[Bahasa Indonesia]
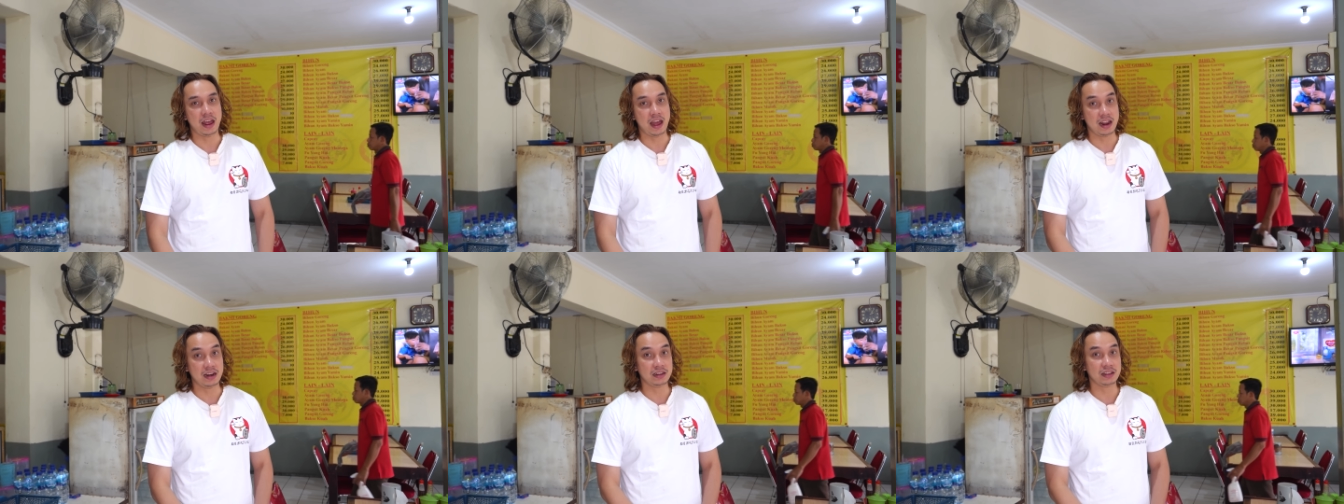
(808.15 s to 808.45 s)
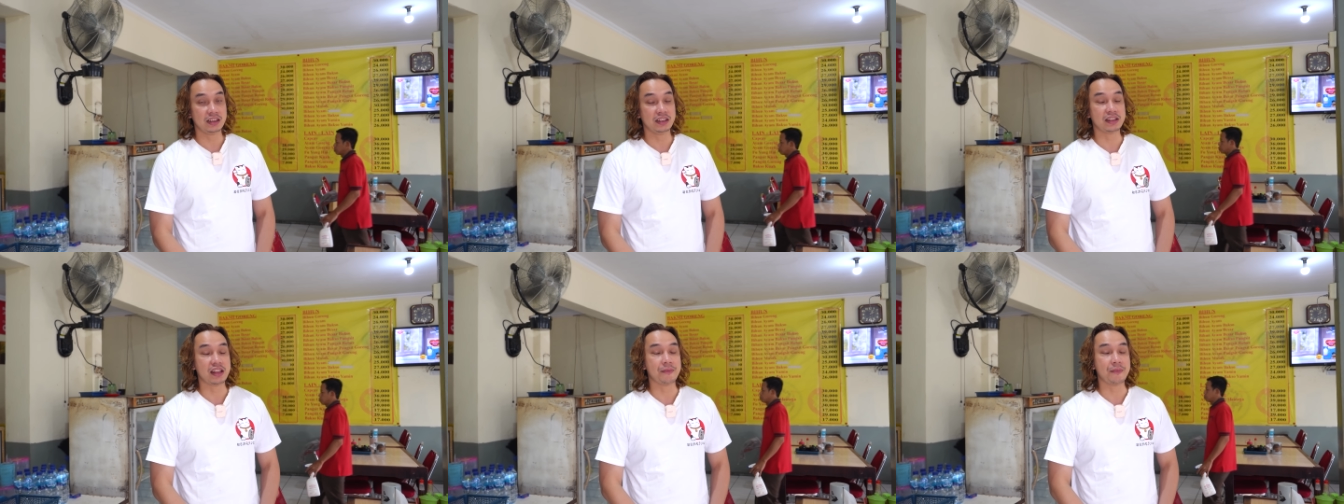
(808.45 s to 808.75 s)

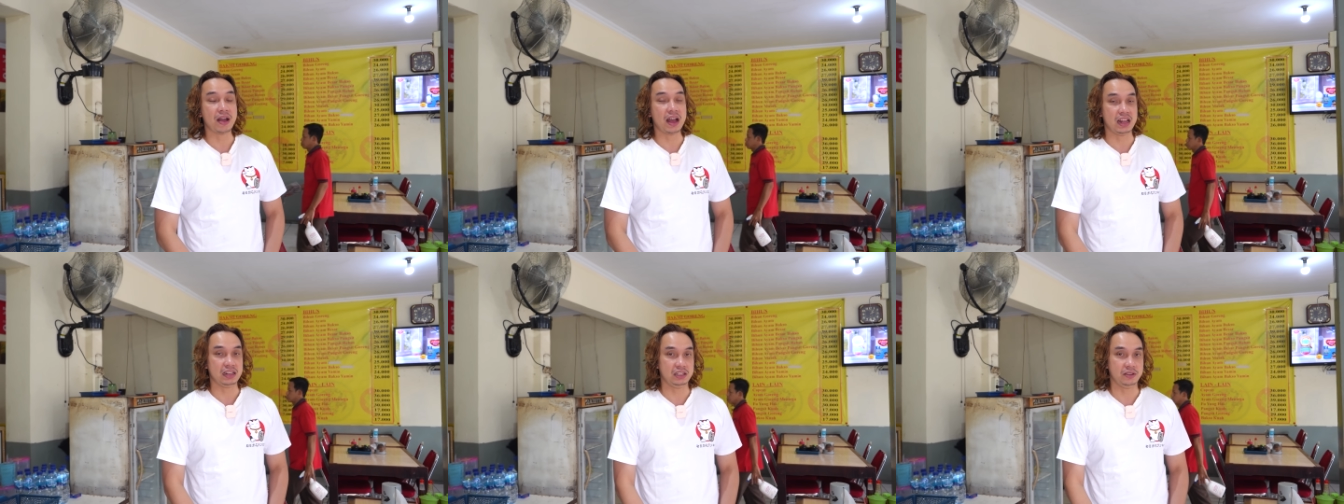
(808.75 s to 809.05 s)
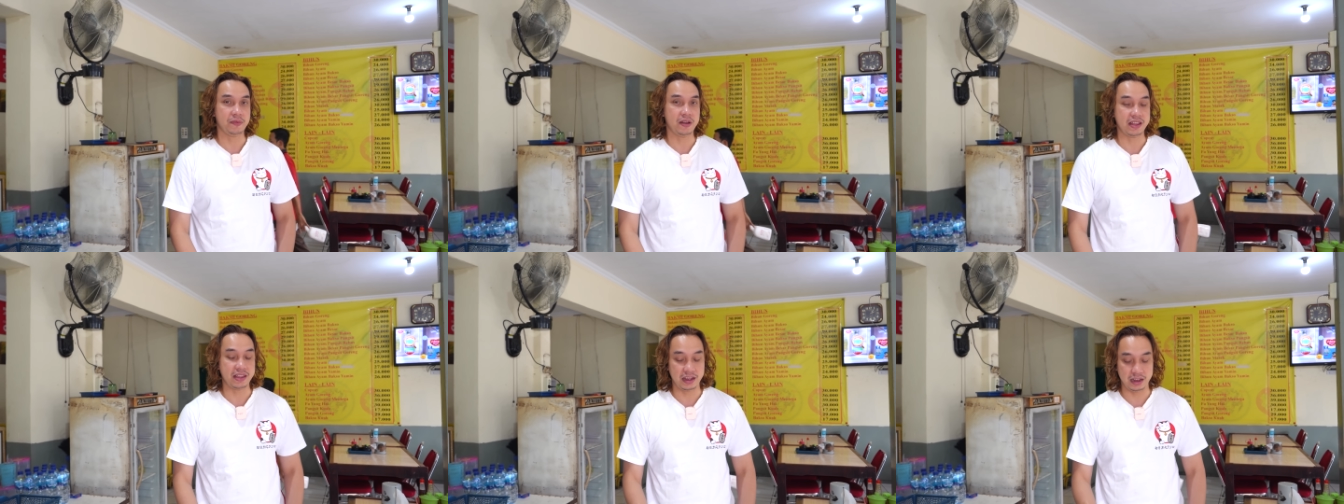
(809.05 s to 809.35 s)
Dan kita makan
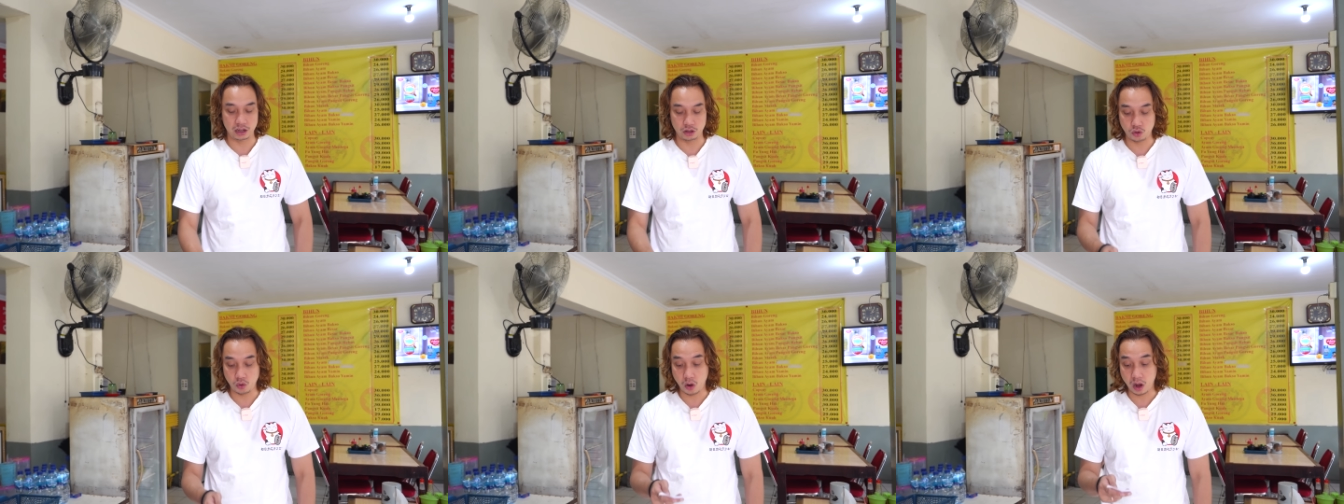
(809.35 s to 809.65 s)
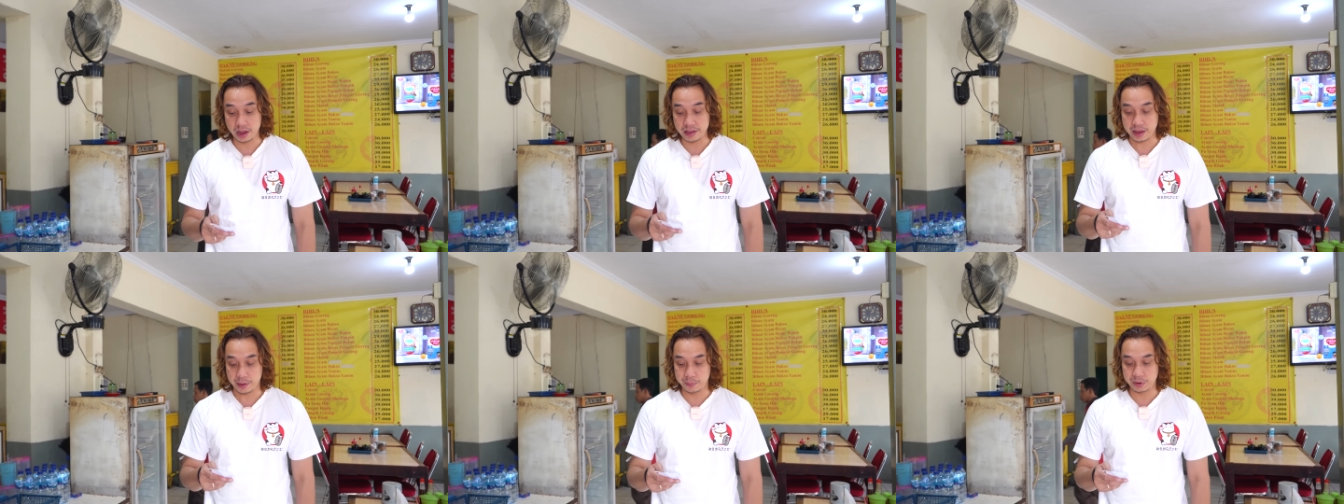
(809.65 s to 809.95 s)
sebanyak itu
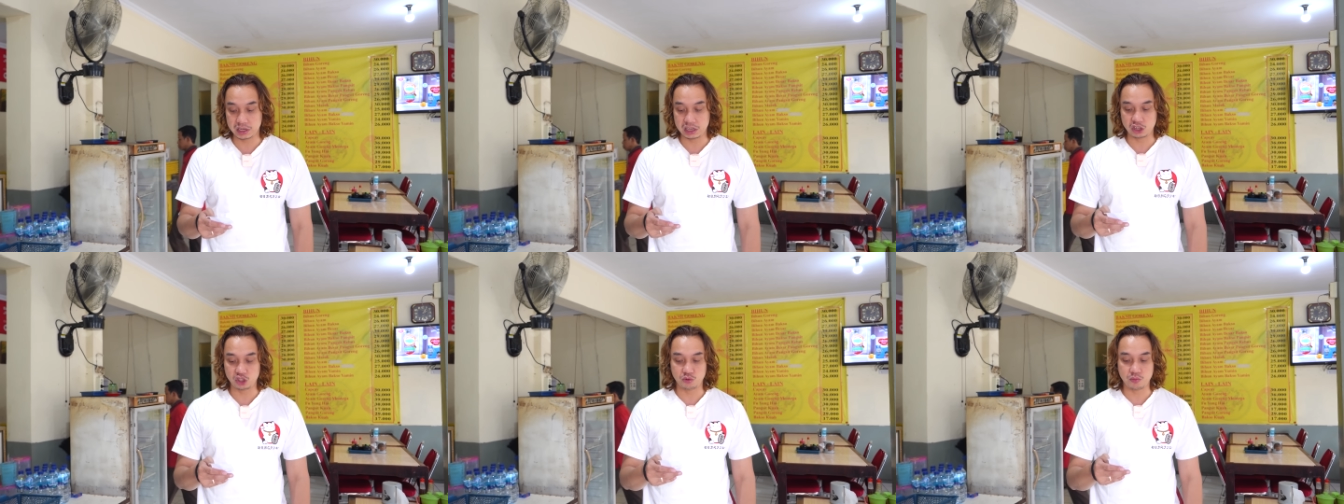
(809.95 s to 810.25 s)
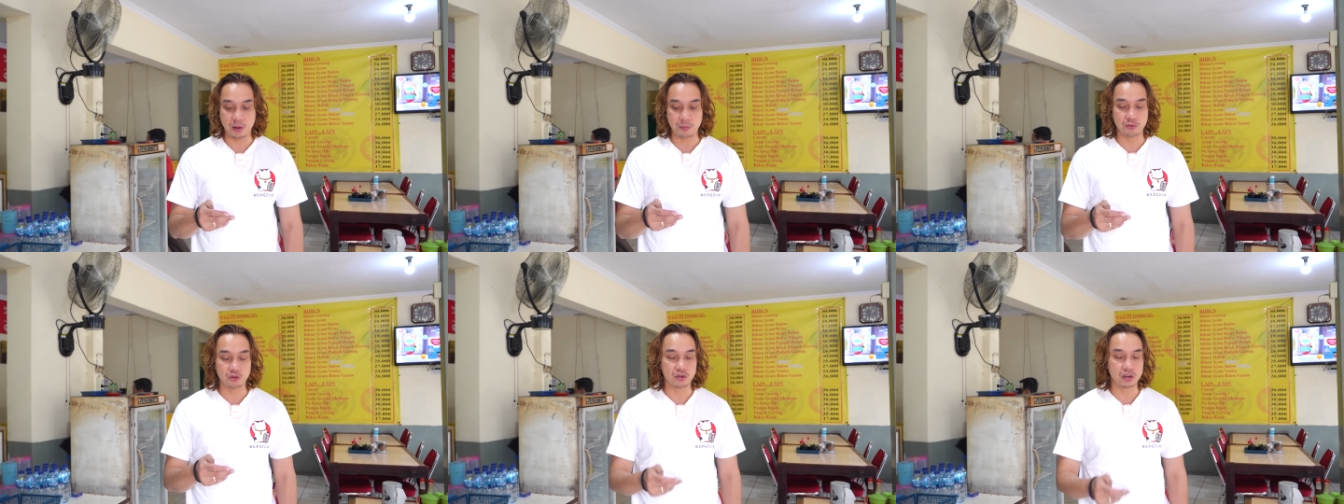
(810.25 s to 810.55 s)
nggak nyampe 150
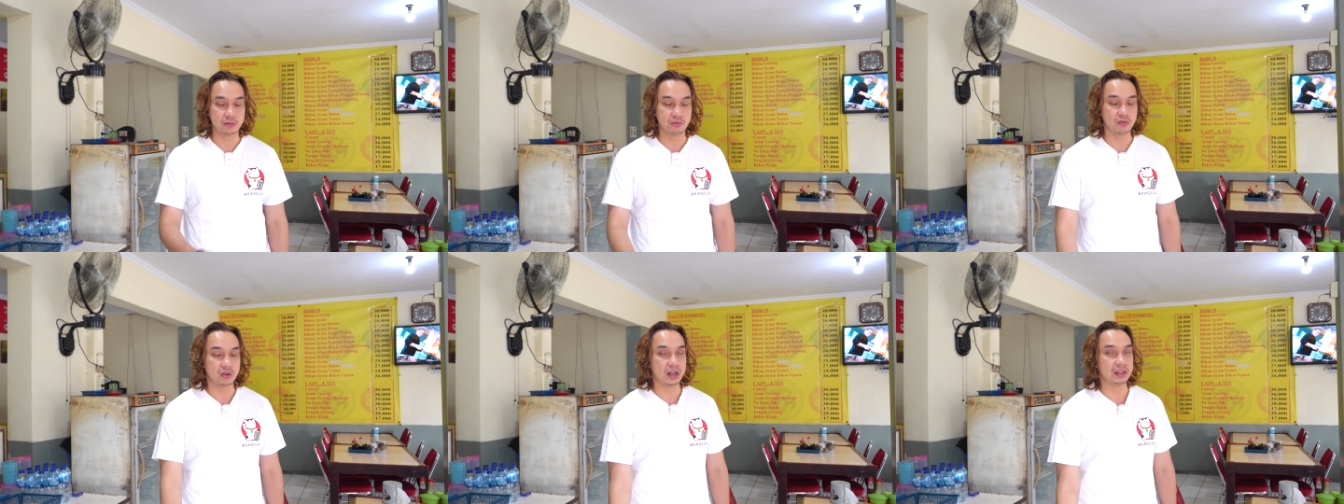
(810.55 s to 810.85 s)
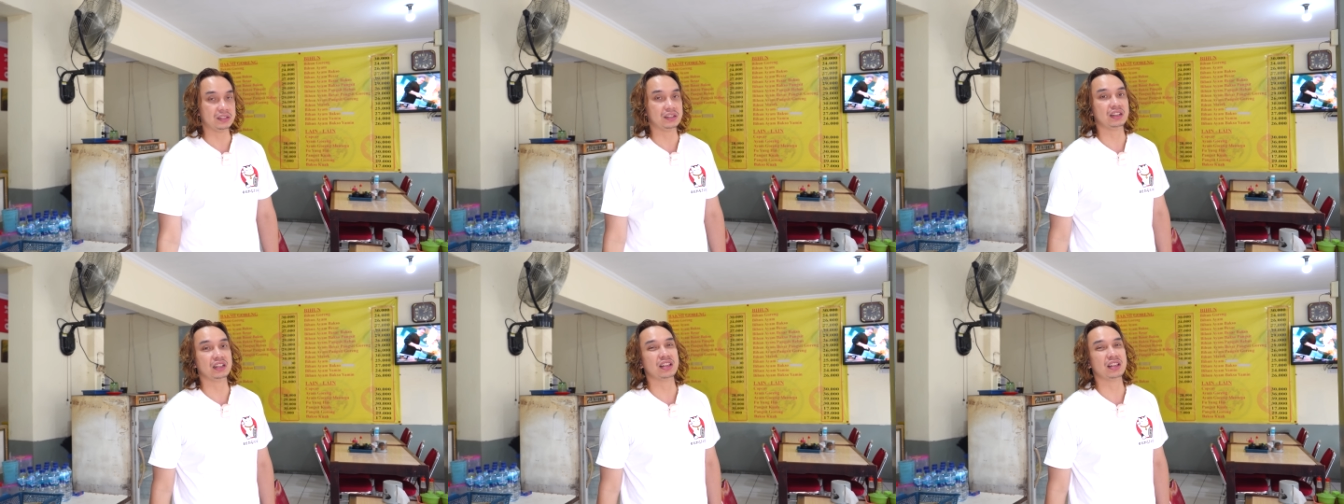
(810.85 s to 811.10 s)
ribu guys.